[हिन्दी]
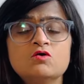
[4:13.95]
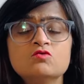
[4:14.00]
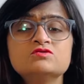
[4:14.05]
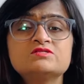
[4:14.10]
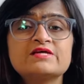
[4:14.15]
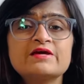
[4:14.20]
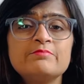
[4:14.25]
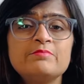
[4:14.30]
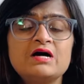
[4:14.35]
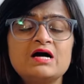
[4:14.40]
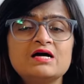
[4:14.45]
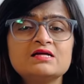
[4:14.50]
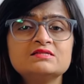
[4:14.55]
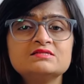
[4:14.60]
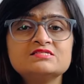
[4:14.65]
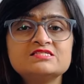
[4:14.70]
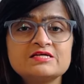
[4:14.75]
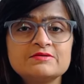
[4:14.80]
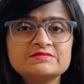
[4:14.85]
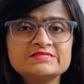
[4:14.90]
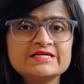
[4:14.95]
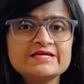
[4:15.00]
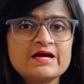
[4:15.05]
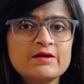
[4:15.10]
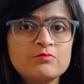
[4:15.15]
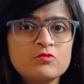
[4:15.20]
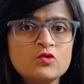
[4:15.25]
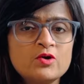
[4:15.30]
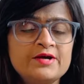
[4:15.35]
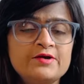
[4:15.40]
उसके बाद जैसे कि
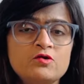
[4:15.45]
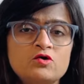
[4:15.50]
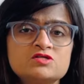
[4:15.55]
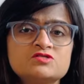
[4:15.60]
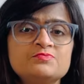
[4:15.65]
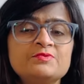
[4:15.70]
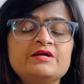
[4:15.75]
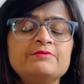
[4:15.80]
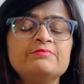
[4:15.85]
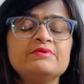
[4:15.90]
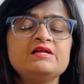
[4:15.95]
आपको एंडोर्समेंट